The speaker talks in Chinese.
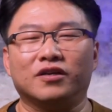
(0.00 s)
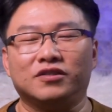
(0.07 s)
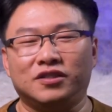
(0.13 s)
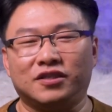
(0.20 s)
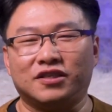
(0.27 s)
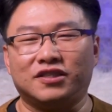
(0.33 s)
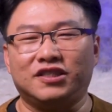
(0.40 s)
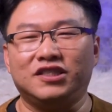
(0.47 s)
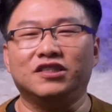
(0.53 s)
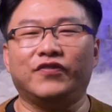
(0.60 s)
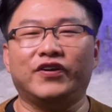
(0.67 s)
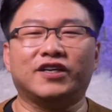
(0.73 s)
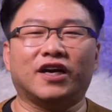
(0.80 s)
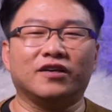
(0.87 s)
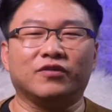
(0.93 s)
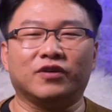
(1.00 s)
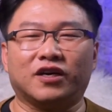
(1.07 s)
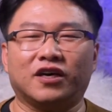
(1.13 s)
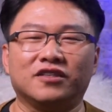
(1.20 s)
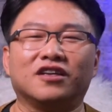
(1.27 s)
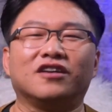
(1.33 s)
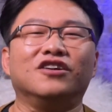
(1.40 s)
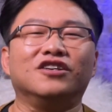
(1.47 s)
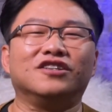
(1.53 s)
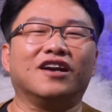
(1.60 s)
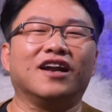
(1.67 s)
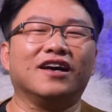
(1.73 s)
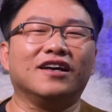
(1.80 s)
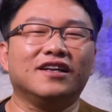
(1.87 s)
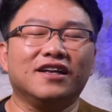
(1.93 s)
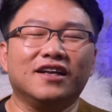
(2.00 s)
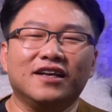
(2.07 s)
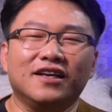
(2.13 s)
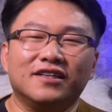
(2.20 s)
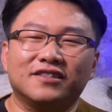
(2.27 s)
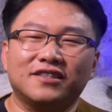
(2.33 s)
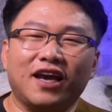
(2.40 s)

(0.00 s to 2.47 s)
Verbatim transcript: 已经习以为常，可想而知了。在